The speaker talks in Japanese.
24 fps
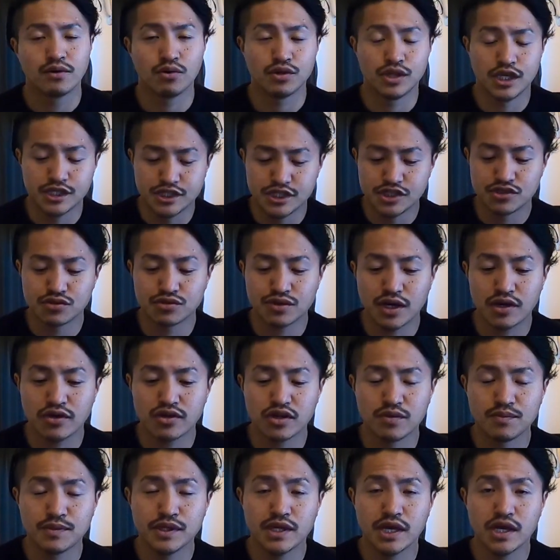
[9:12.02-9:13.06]
これで自主隔
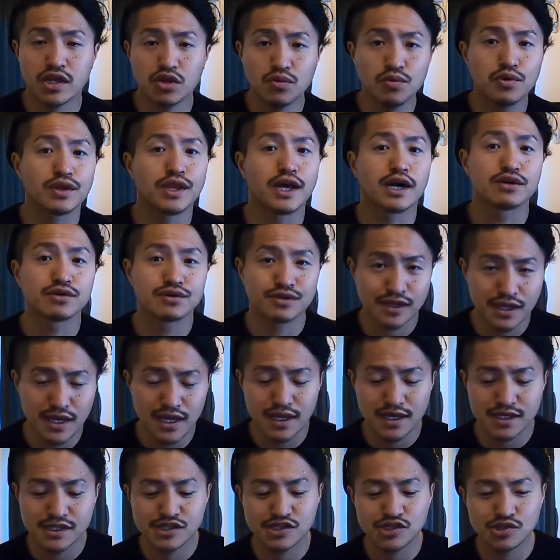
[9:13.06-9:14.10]
離みたいのもなく
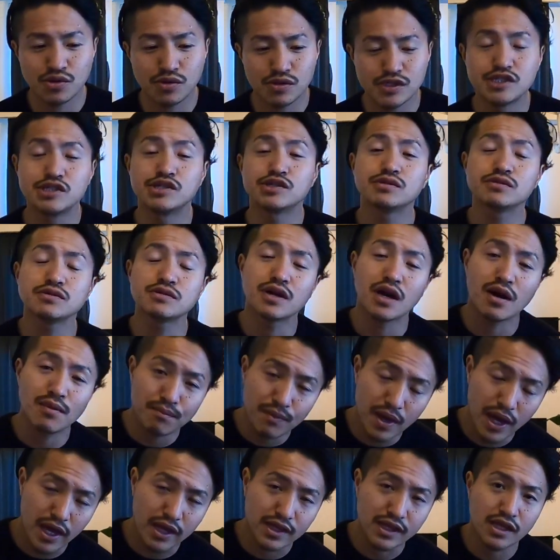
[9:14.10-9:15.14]
て、一応1週間
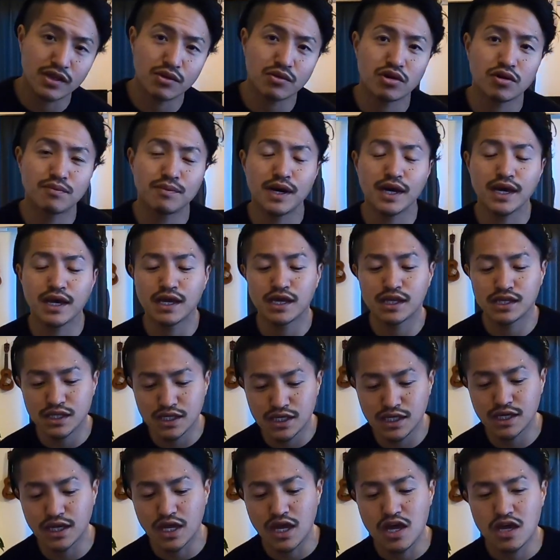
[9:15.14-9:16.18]
前、7日前
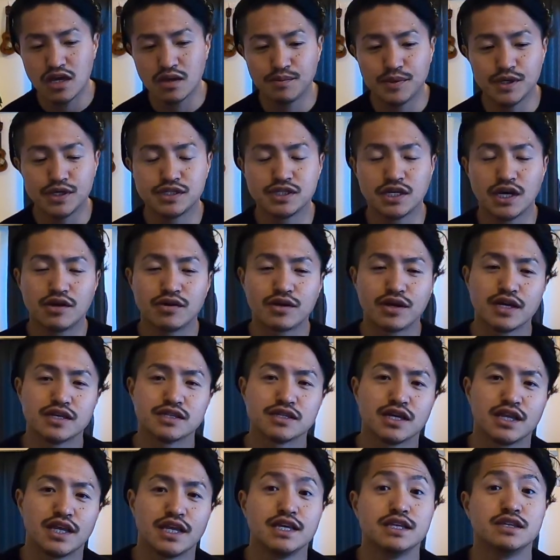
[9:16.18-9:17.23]
に PCR 検
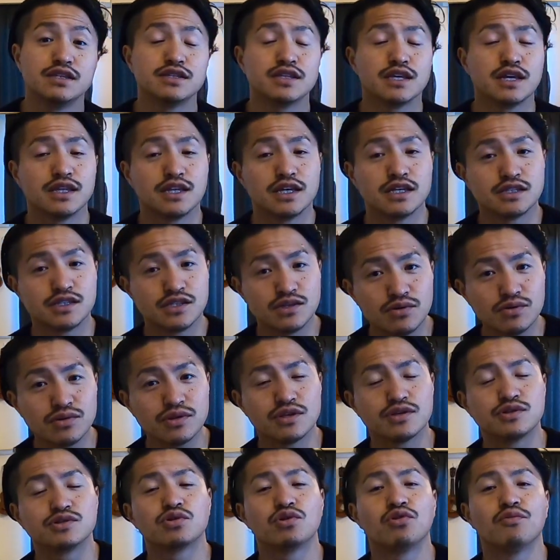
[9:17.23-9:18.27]
査で陰性ですよっ
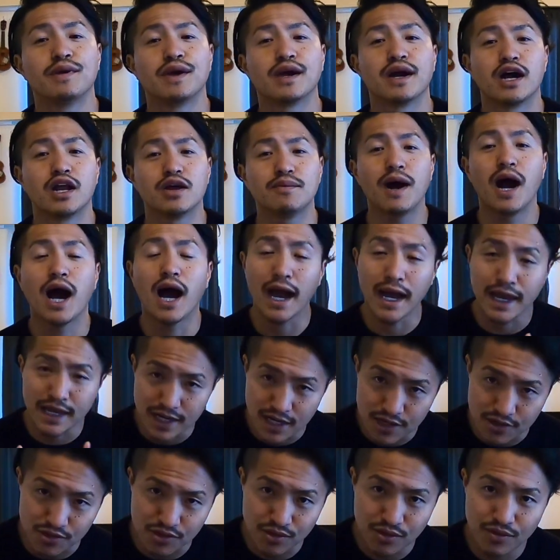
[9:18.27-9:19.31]
ていう証明があれば入
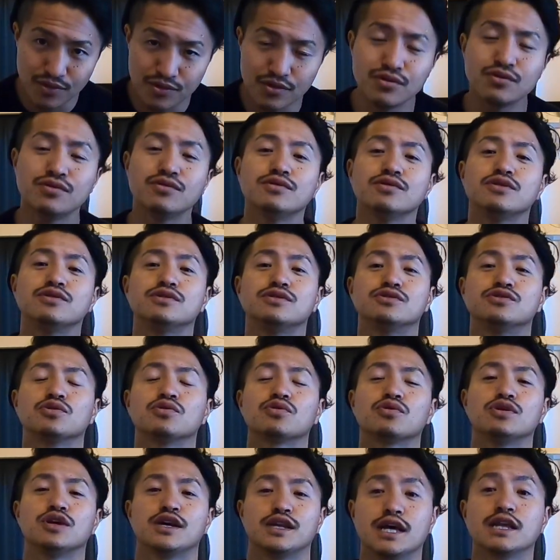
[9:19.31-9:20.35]
れると。いう状
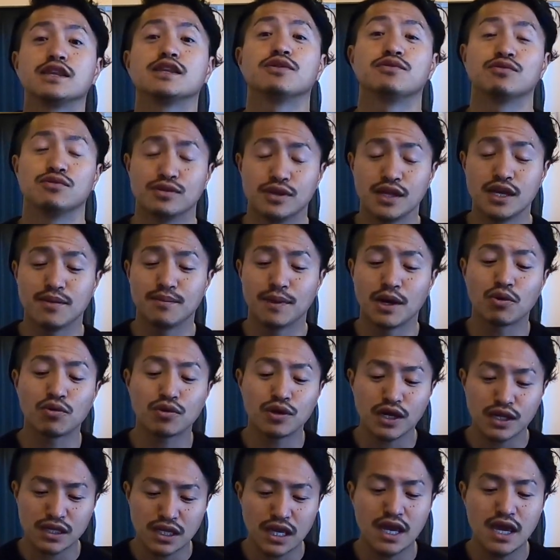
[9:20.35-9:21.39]
況にはなってるんで、まあ、こ
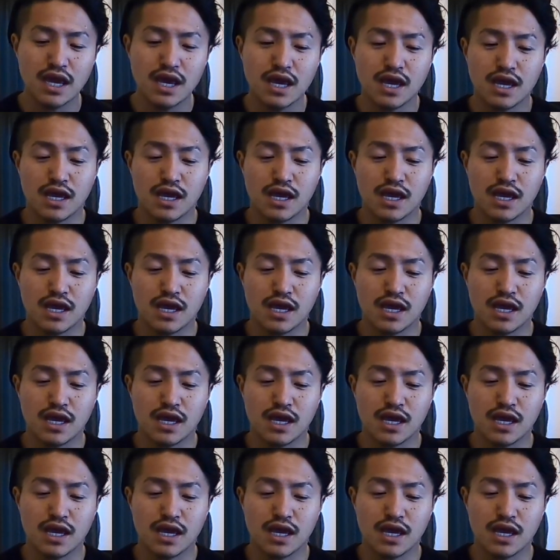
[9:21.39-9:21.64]
れがね